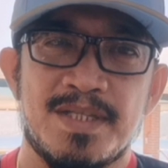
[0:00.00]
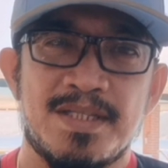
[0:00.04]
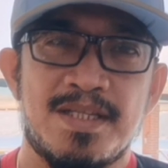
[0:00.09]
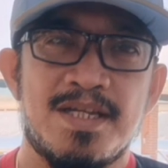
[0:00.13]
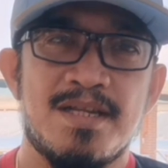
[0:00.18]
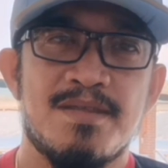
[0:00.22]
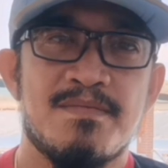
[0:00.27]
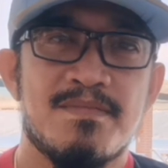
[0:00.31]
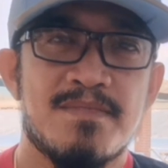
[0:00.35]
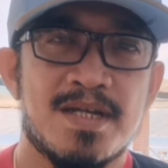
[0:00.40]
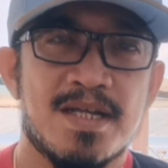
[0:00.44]

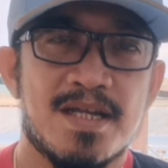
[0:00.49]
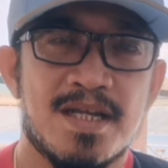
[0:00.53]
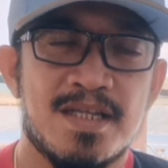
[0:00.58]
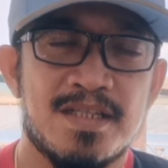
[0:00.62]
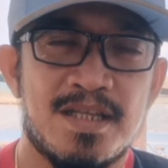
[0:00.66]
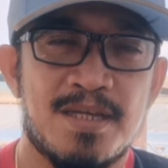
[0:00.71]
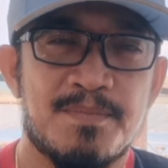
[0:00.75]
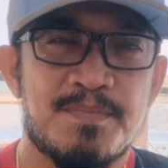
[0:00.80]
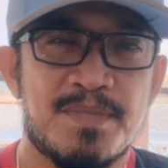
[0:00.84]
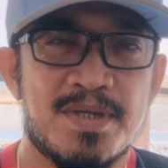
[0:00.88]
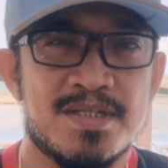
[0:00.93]
Madaling
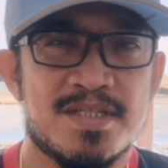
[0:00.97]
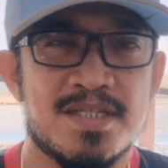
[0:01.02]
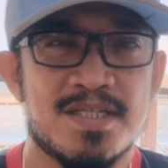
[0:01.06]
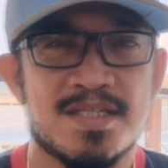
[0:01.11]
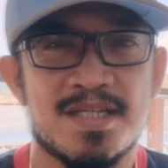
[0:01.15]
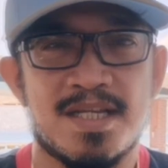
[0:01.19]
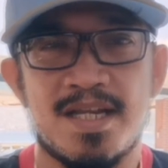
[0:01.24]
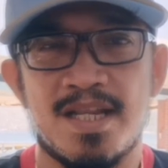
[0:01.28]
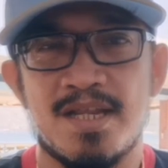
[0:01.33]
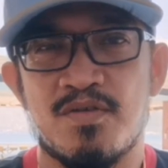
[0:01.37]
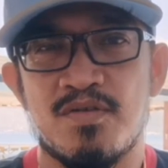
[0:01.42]
mag-adapt kasi
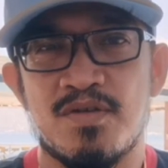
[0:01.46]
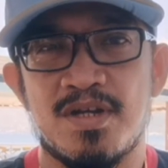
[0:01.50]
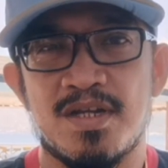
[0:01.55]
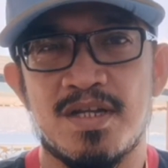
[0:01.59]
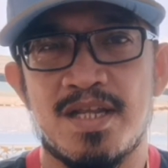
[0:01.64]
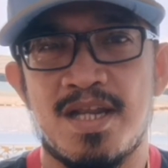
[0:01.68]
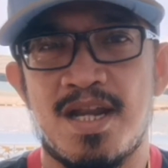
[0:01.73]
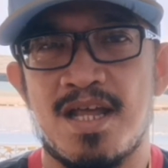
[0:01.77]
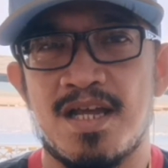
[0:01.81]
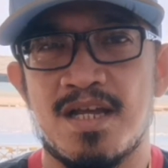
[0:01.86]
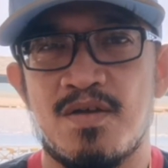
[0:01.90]
sanay ko
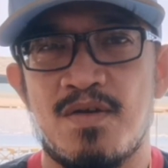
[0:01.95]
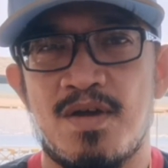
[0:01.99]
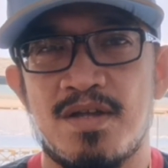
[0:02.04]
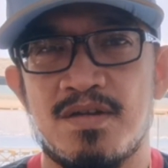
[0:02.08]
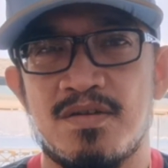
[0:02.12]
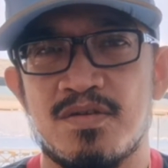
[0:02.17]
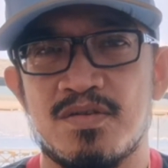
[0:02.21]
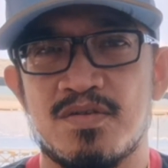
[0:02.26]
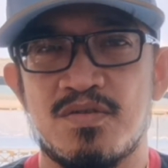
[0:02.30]
ng ginagawa. No?